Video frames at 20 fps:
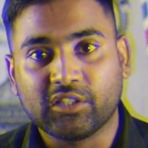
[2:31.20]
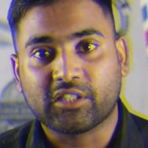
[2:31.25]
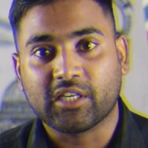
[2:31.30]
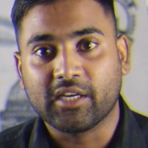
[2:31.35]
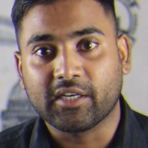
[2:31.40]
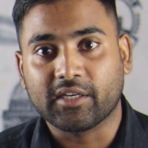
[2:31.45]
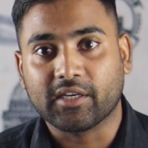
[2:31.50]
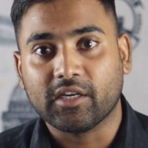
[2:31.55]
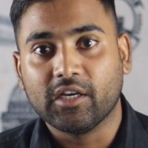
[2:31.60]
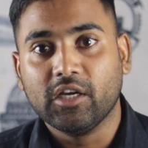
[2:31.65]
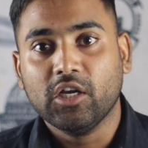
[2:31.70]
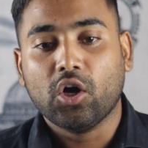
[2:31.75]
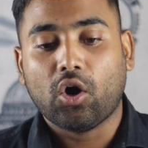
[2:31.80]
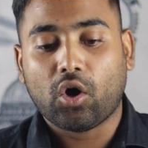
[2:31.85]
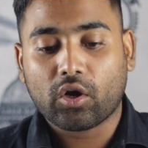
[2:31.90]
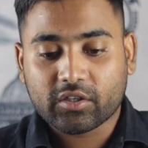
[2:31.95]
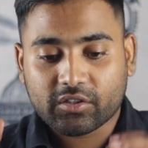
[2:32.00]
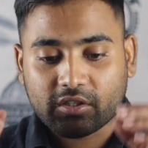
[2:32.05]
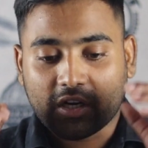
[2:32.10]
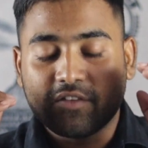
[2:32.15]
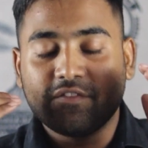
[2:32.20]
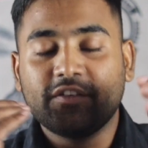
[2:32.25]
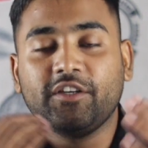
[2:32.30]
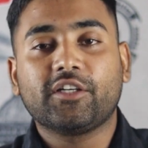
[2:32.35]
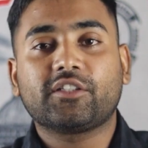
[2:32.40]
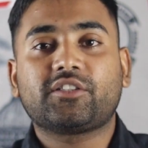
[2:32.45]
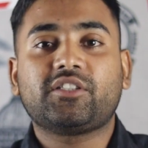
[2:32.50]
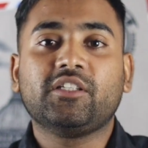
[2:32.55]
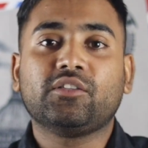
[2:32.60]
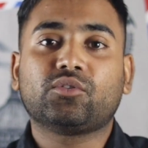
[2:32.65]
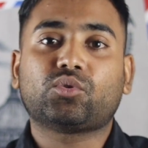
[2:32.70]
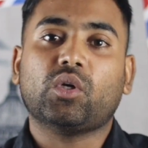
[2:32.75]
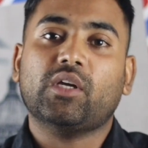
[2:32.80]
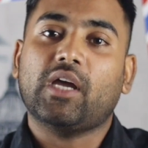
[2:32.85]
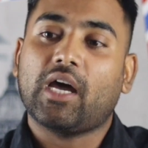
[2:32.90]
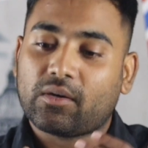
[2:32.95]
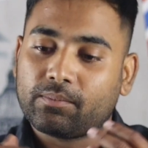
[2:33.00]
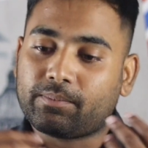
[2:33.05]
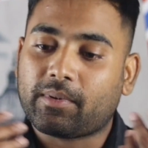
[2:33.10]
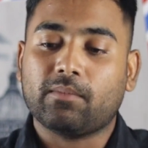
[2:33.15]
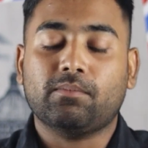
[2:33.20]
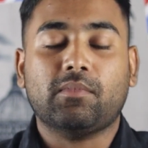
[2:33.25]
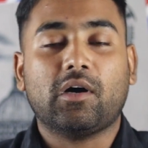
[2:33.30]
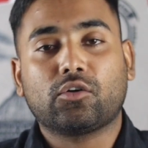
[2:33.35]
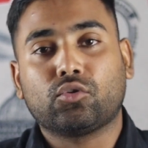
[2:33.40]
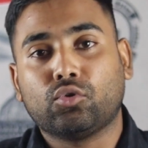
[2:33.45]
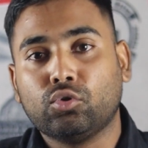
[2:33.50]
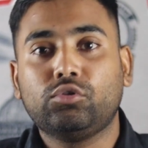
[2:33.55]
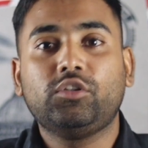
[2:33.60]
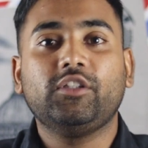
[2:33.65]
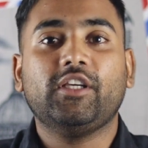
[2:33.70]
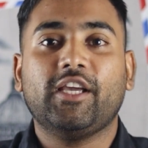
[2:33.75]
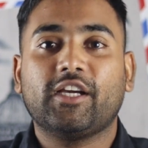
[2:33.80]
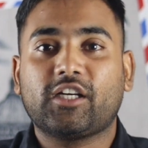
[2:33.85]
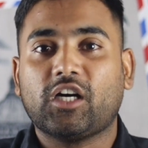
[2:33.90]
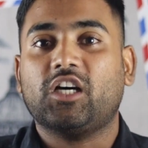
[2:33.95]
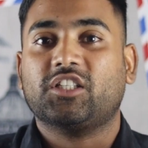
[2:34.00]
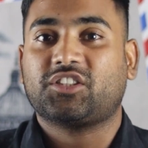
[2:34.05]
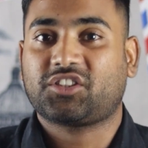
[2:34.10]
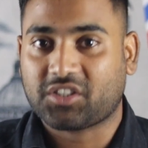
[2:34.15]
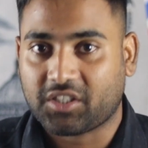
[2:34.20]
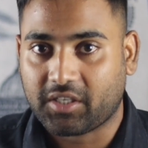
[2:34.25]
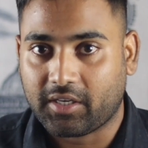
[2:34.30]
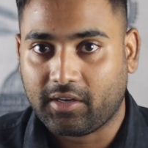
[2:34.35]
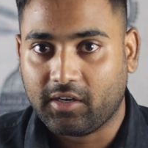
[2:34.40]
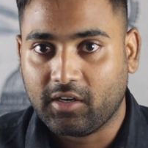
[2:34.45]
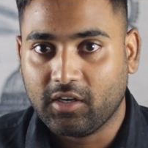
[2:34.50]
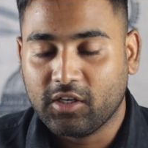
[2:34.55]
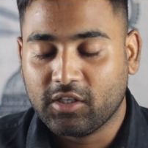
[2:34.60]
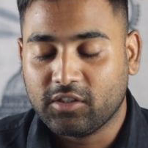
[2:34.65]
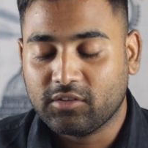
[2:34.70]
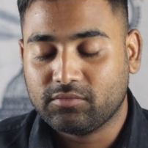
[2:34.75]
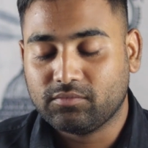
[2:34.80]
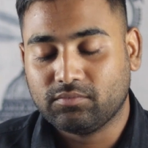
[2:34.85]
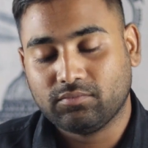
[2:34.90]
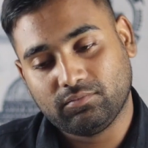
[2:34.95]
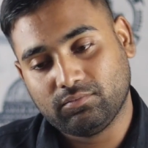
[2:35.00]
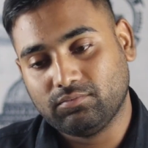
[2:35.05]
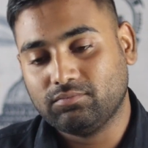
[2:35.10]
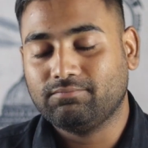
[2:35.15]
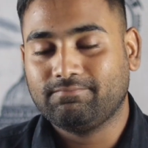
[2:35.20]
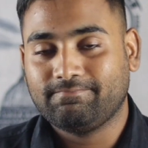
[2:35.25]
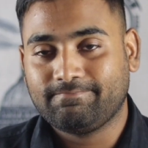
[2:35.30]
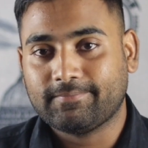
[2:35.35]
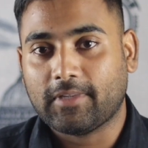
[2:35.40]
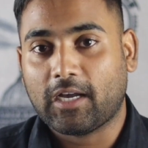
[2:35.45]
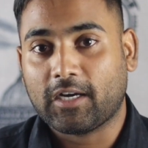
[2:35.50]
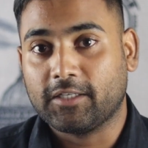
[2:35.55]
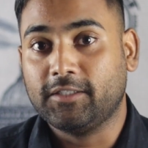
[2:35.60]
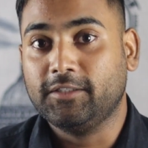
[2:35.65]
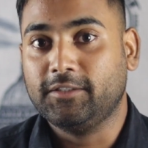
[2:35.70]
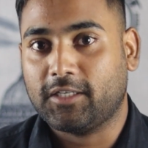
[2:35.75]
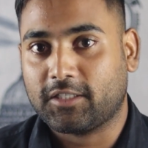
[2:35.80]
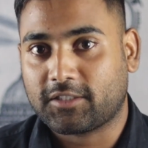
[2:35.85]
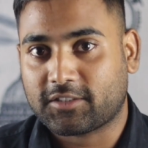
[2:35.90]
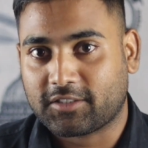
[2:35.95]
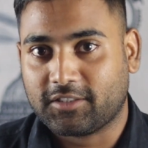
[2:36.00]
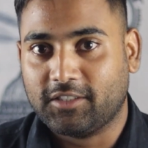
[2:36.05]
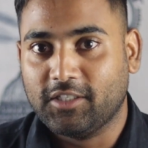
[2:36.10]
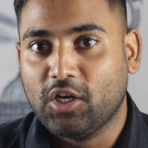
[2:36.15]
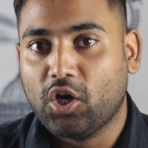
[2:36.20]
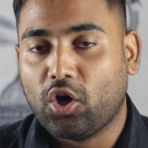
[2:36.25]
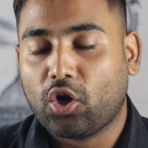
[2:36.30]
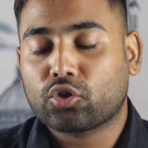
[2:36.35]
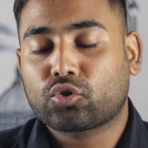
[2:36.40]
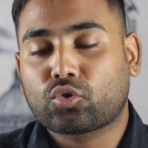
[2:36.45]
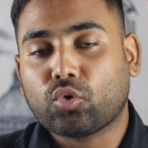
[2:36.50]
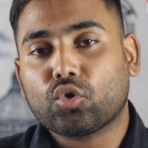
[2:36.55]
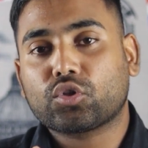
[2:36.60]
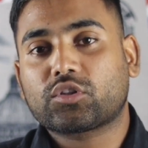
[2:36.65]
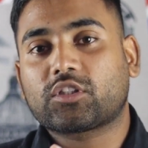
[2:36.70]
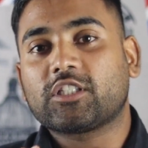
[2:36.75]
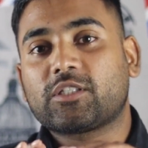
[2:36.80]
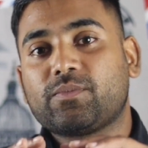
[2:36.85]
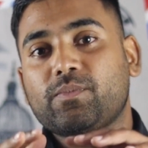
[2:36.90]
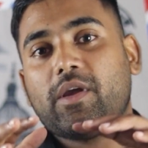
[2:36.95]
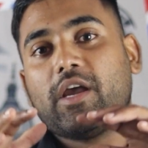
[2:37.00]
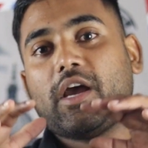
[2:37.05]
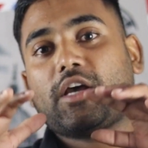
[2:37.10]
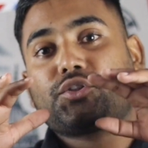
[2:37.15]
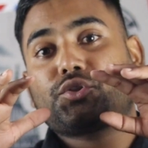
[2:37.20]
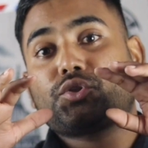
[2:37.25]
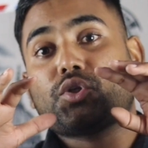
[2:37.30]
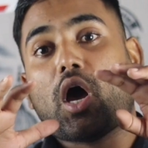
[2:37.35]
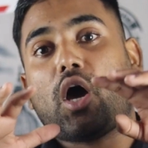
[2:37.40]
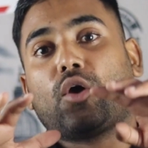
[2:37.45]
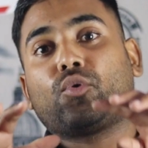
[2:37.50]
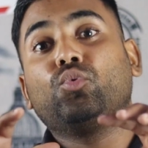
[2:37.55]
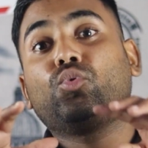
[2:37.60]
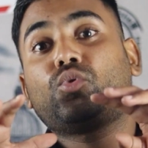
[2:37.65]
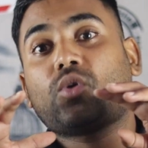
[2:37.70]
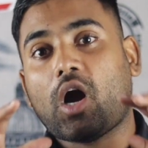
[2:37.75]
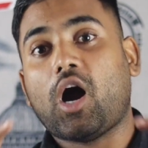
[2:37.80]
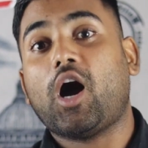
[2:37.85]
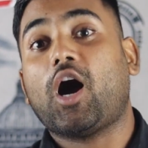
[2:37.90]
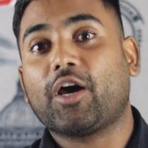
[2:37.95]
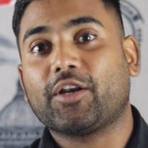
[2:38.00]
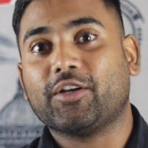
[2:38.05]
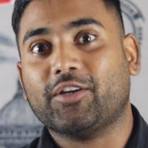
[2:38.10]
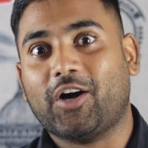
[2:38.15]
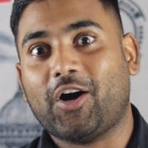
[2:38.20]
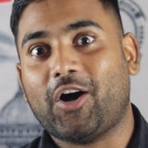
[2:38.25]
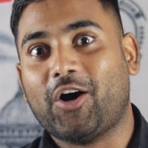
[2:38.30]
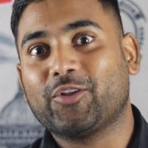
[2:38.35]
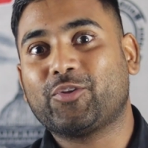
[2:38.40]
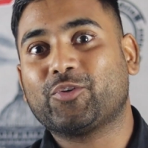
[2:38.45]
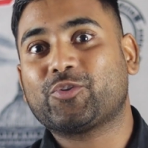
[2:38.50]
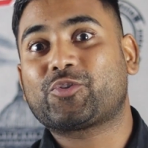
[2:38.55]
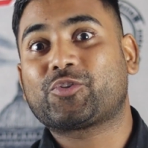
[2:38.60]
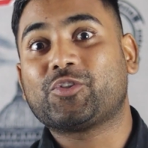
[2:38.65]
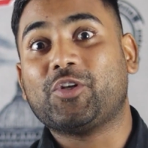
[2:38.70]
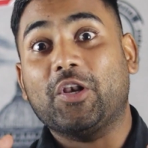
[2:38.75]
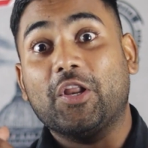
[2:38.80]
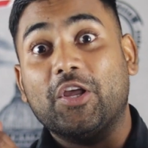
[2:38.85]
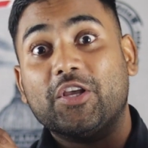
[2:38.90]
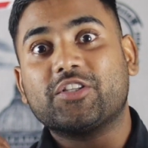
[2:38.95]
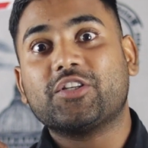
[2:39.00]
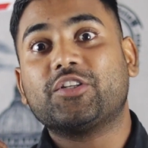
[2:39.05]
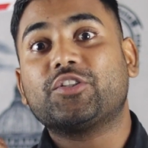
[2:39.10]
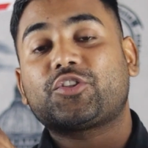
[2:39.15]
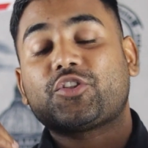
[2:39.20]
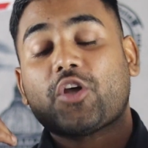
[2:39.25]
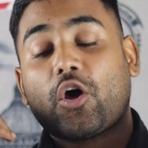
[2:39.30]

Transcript: हुए दिखेंगे और रणवीर सिंह तो यार ब्रह्मा खुद ही एक अस्त्र है अग्निअस्त्र और दोस्त इसमें शाहरुख खान हाँ दोस्त लेजेंड